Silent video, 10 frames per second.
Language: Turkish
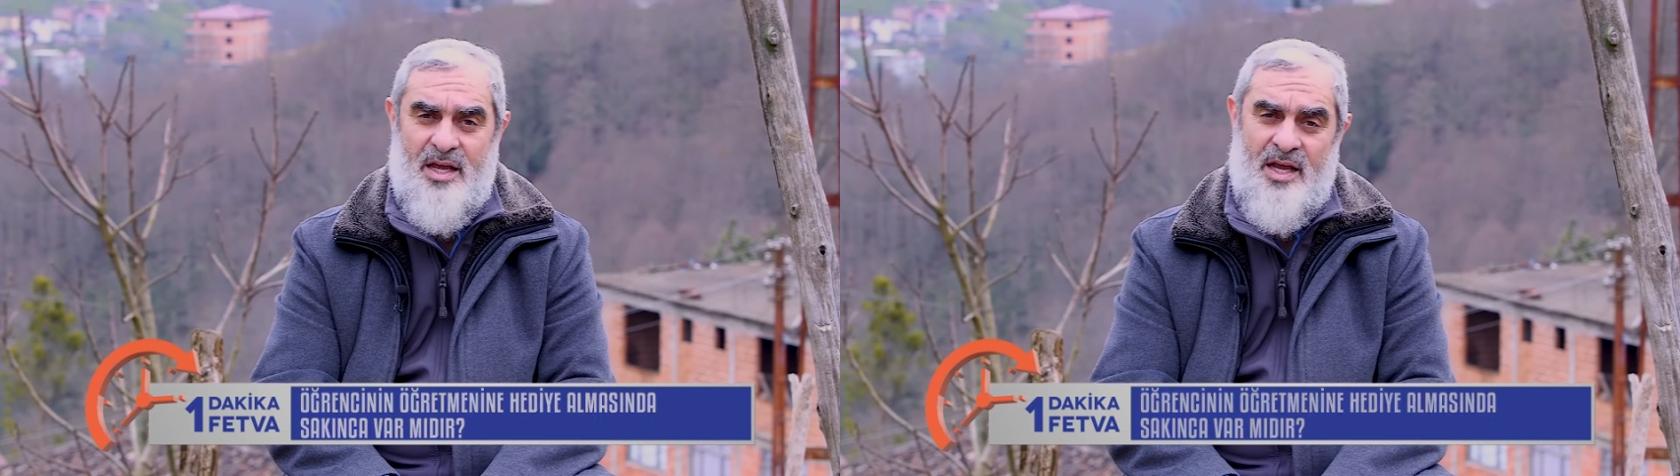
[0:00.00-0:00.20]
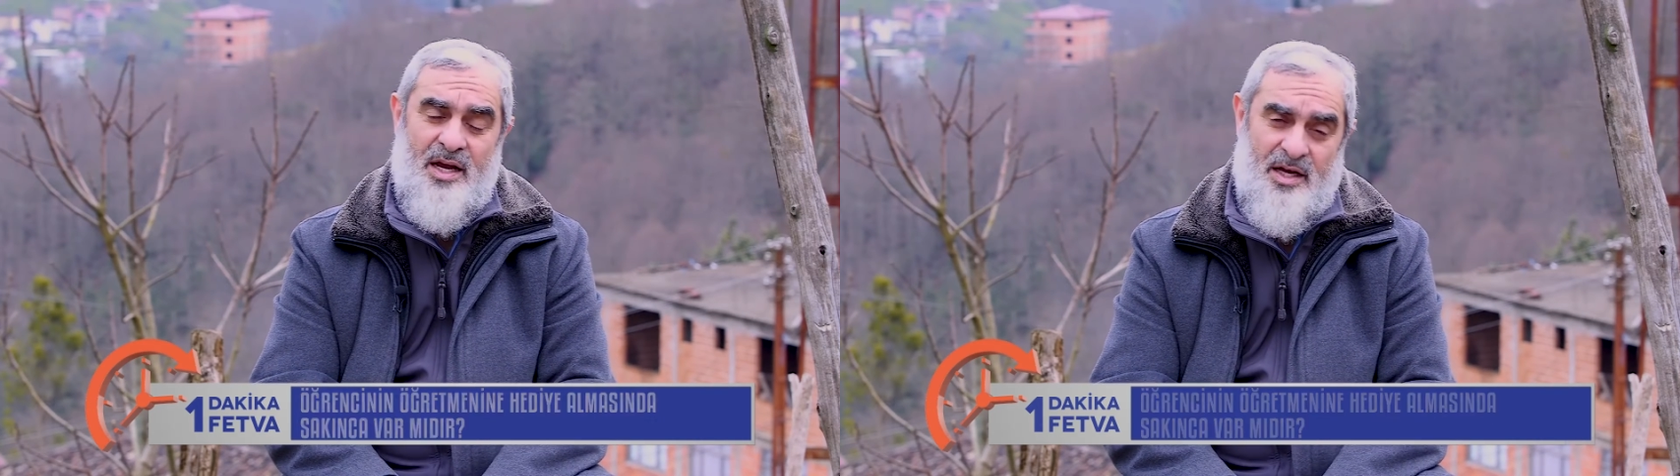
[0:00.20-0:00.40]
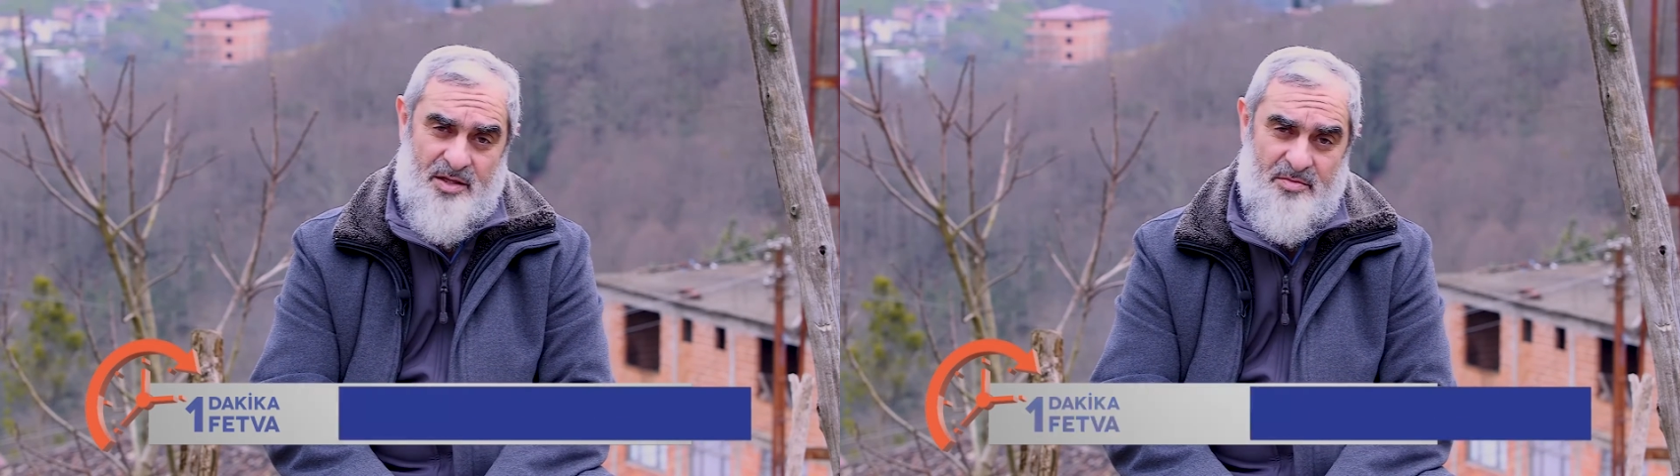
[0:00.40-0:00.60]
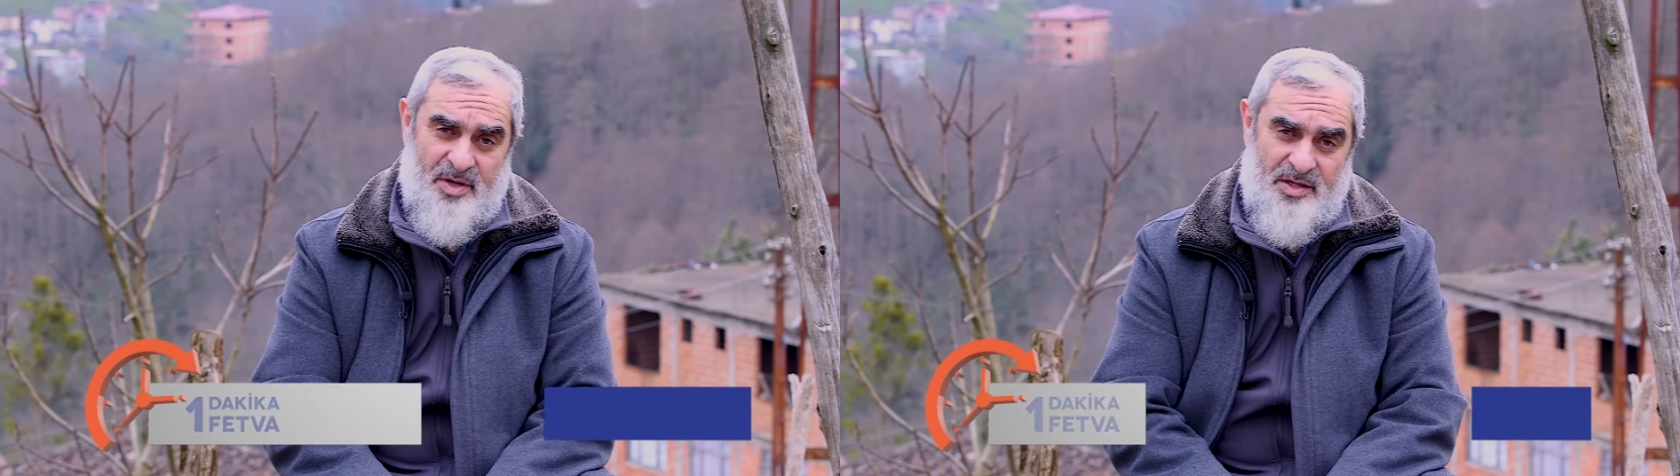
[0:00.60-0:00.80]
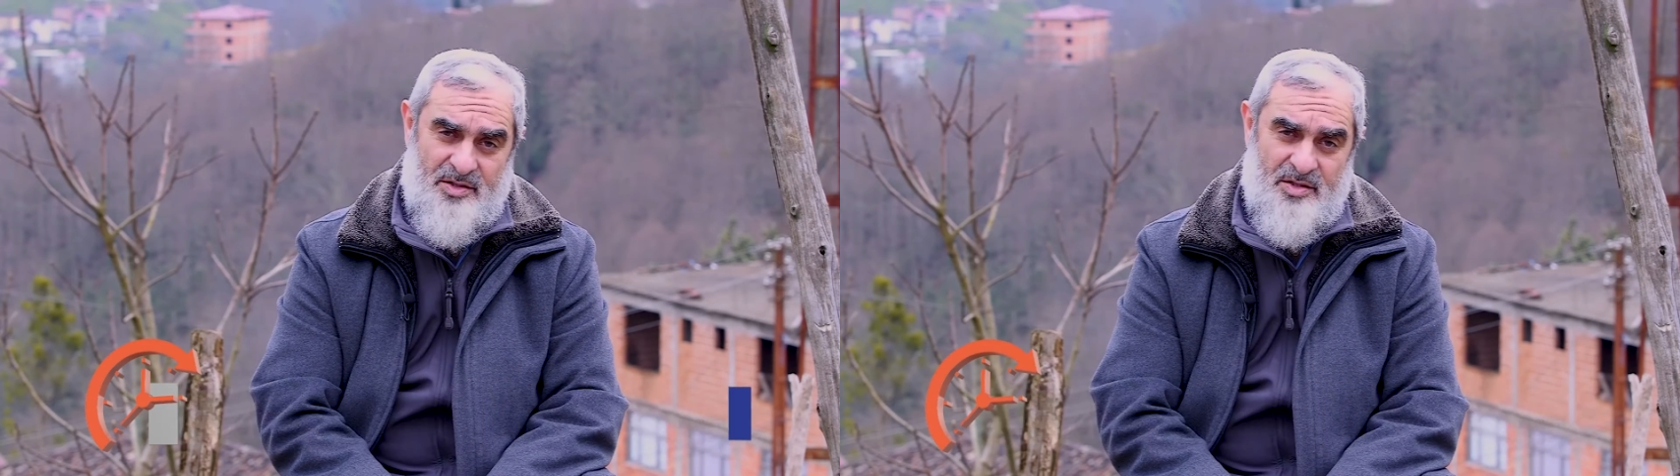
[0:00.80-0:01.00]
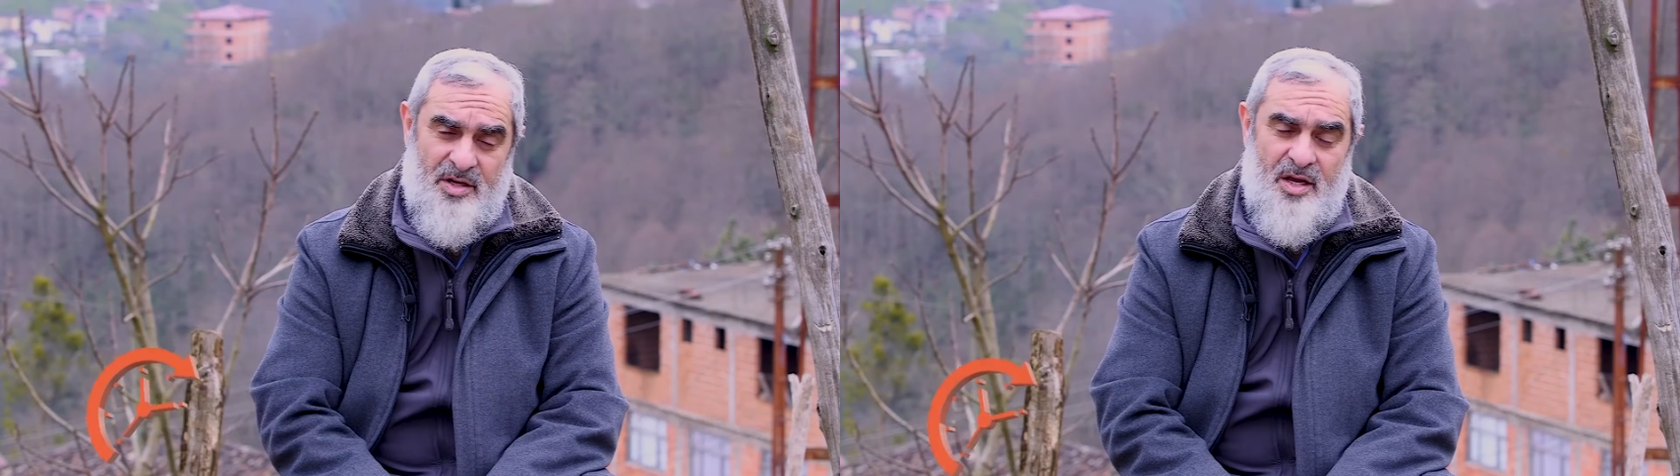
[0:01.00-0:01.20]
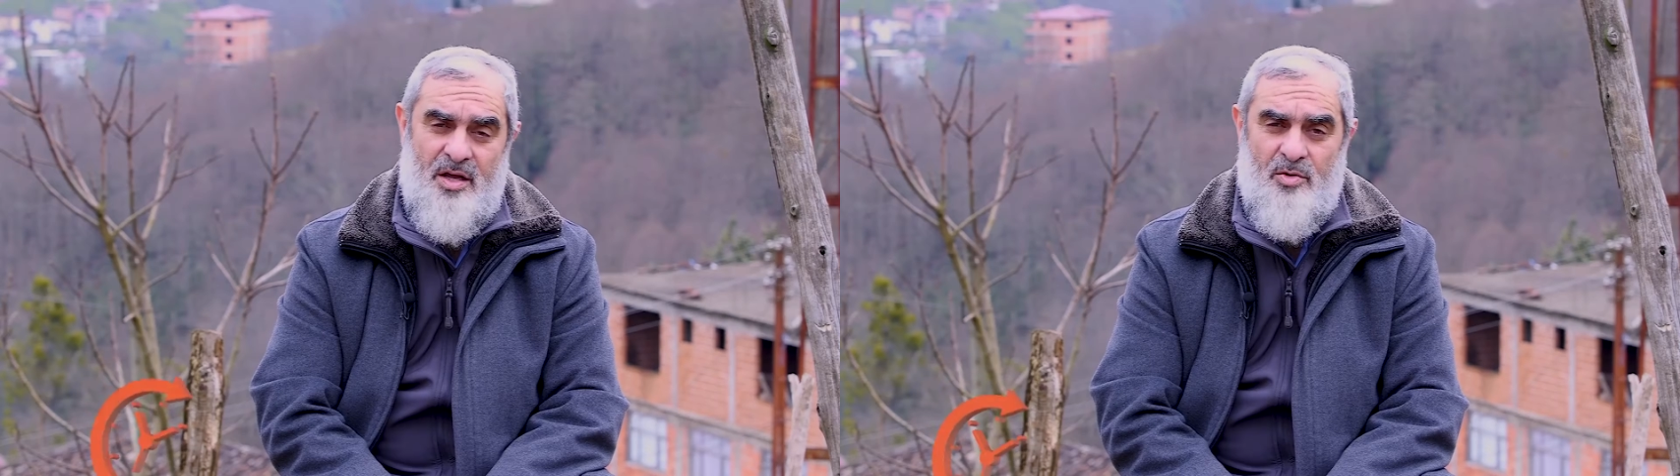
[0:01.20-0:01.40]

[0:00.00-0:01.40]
ele alınmalıdır.